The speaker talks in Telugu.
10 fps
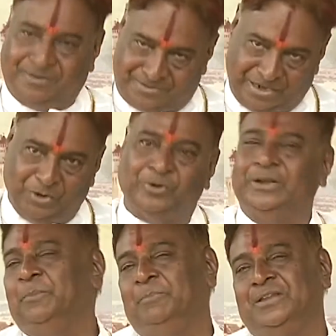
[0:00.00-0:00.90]
చేయిలో ఒక
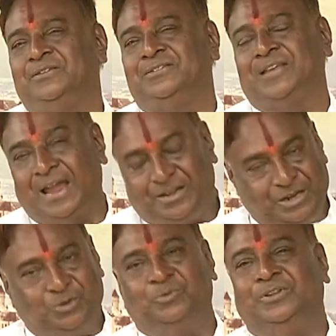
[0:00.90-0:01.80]
టెన్ పిక్చర్స్
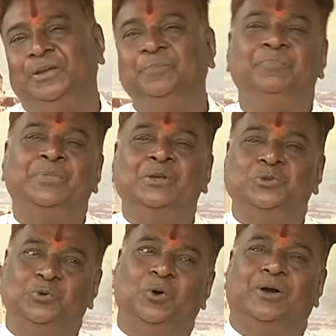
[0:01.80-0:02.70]
యాక్టింగ్ ఉంది
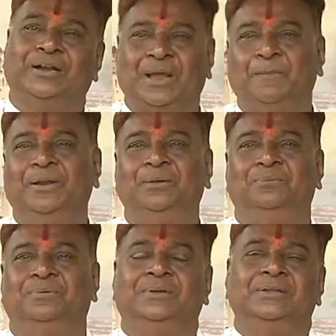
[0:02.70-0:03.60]
సో అక్కడ తమిళ్
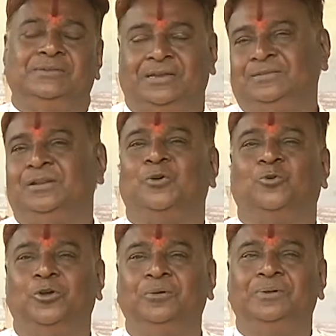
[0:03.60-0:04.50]
చేసినా
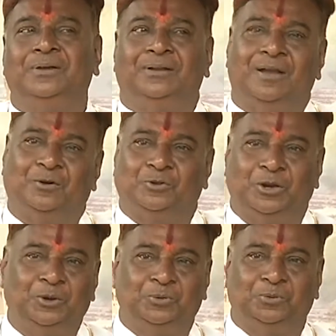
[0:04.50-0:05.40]
కూడా నాకు
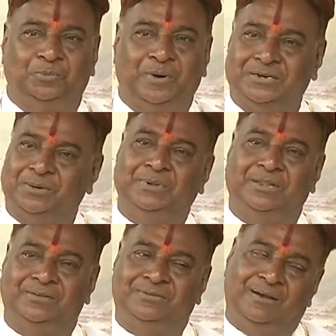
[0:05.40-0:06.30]
తెలుగు భాష మీద
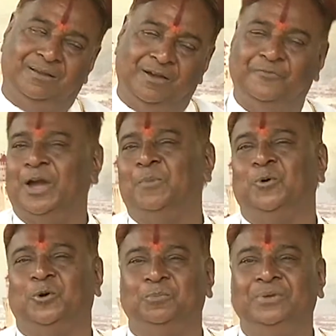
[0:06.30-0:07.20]
చాలా
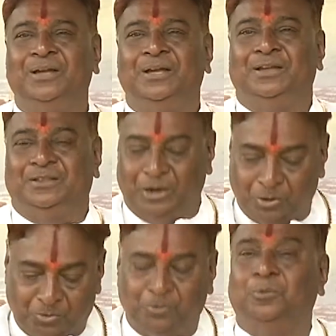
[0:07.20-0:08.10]
వ్యామోహం
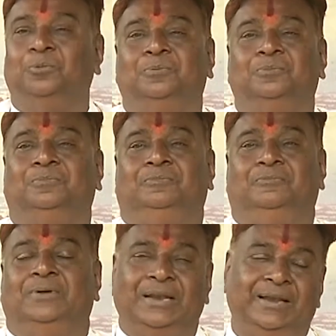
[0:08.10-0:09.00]
తెలుగు
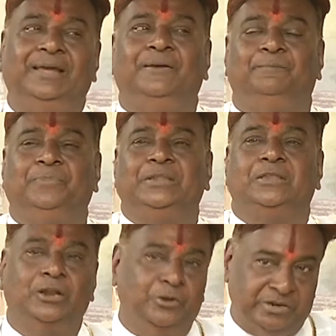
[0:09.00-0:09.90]
వల్లనే
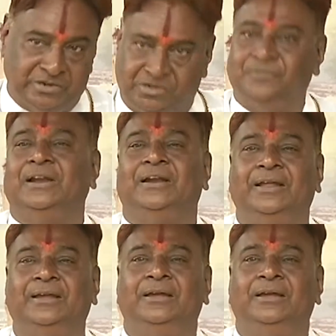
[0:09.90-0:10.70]
తెలుగు ఇండస్ట్రీ వల్లనే